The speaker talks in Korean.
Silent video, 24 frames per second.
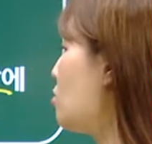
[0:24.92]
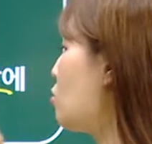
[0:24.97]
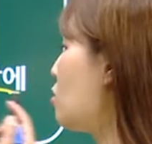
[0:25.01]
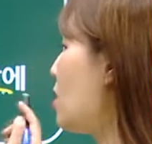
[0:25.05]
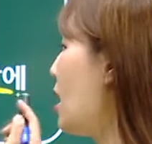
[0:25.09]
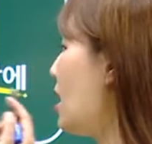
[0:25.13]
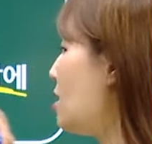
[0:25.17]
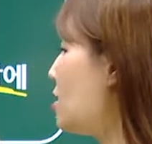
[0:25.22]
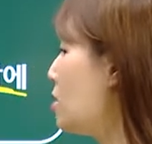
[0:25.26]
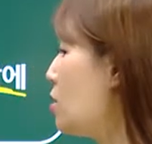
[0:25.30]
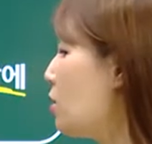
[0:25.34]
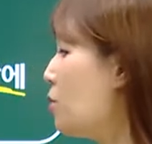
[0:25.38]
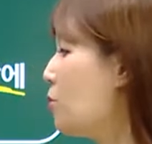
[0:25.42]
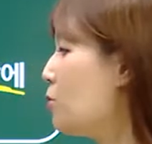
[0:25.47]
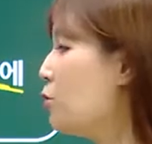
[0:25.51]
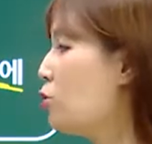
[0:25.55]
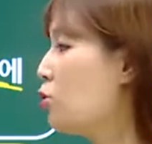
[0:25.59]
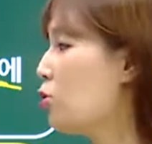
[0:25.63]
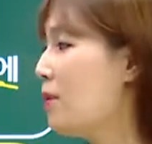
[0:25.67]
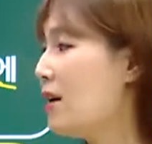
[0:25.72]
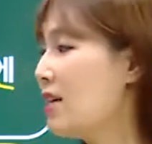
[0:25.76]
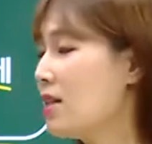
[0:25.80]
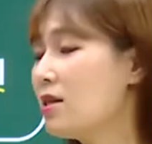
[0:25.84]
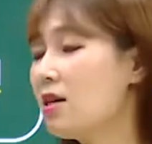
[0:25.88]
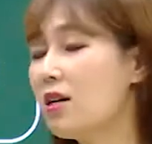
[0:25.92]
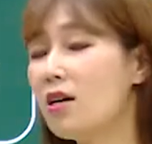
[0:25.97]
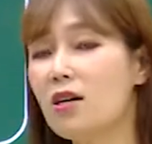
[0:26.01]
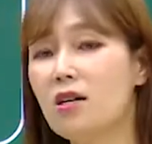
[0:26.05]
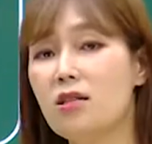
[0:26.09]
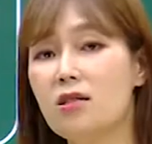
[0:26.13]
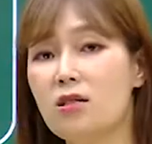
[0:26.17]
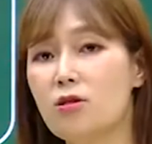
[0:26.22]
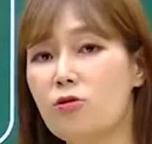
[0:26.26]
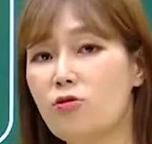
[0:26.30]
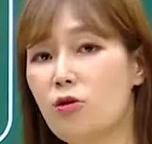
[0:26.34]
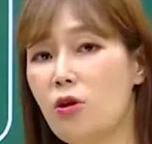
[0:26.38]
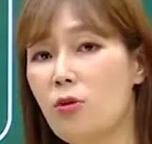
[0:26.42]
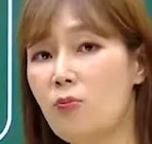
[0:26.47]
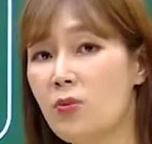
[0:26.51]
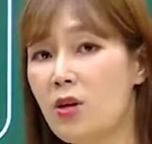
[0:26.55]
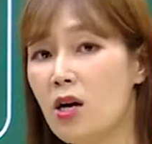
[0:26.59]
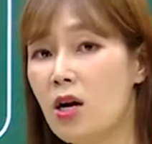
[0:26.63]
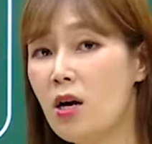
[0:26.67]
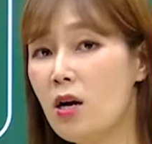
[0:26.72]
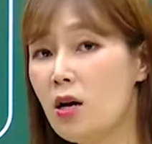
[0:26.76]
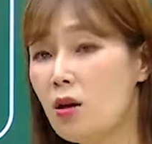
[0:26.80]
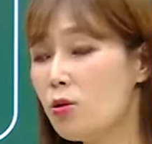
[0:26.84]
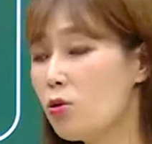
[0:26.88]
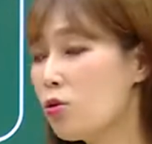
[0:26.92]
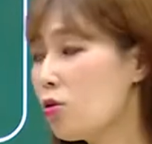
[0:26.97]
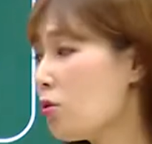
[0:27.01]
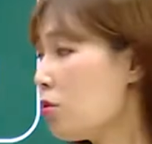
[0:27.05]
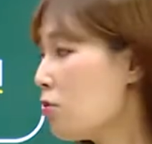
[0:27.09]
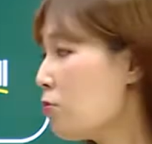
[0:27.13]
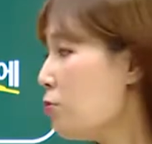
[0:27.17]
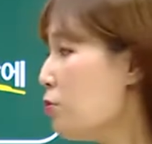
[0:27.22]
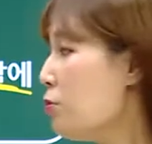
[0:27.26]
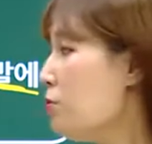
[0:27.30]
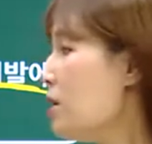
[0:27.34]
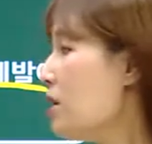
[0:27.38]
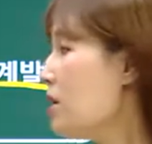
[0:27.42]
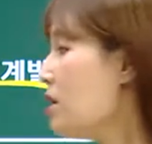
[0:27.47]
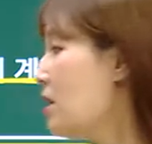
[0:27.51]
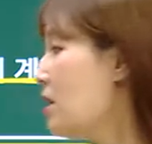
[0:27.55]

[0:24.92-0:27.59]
뭐 다른 기업들도 마찬가지고요. 또 뿐만